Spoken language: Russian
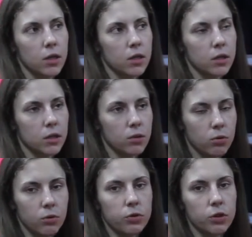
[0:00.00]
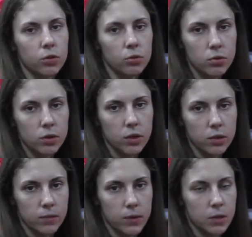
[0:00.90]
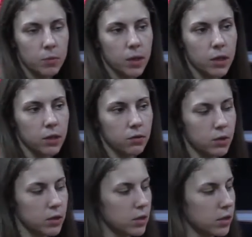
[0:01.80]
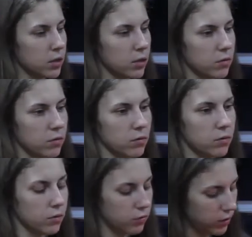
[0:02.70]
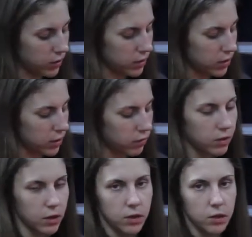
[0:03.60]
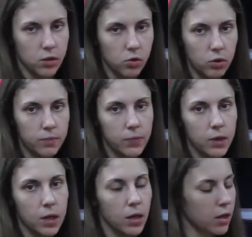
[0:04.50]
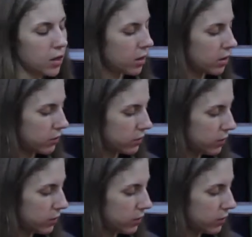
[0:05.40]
э, кофты и куртки, спаянный в единое флис и верхний слой. Э, в